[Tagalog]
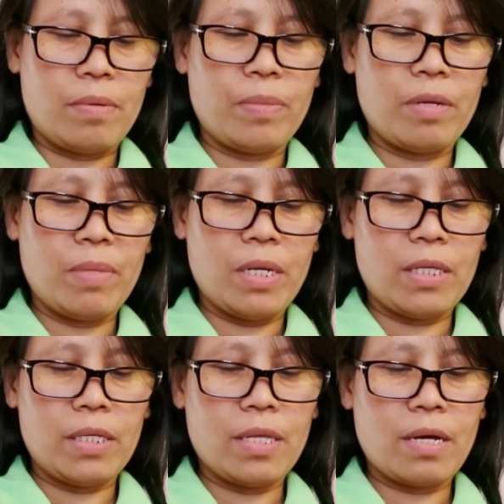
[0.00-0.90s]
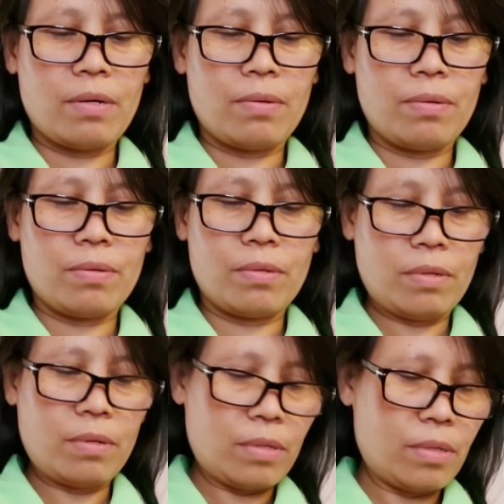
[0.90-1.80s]
15 minutes na akong
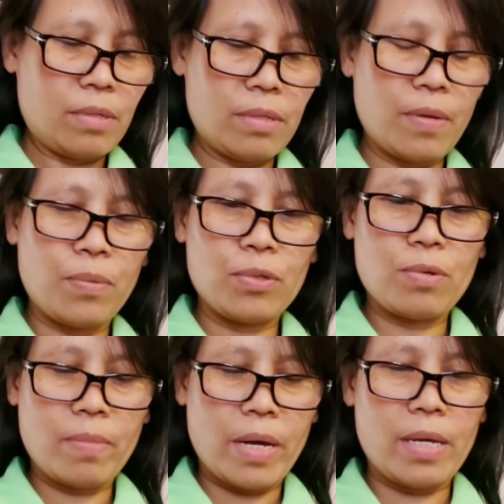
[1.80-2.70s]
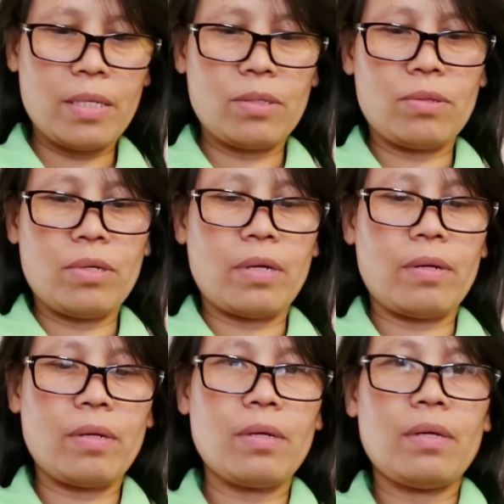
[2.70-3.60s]
tapos kumain. So, ayan.
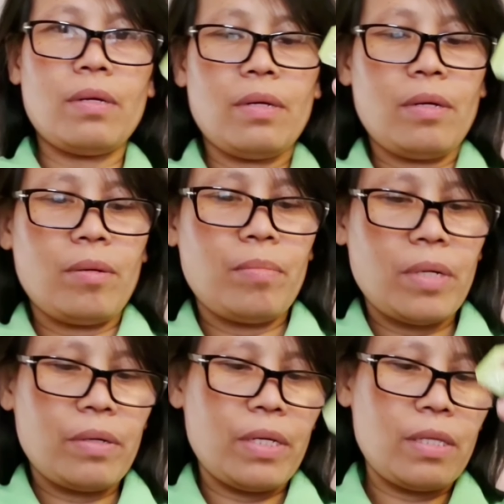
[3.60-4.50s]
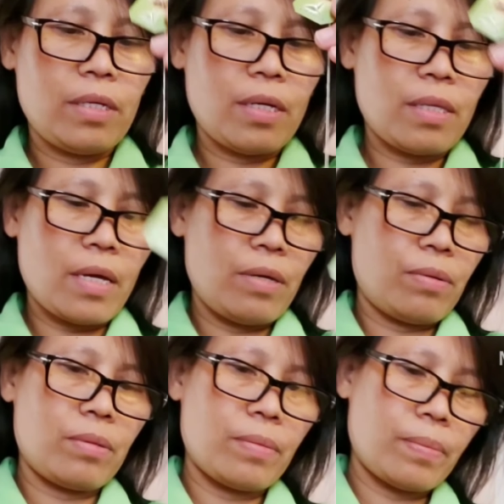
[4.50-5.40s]
Mag-20 na tayo.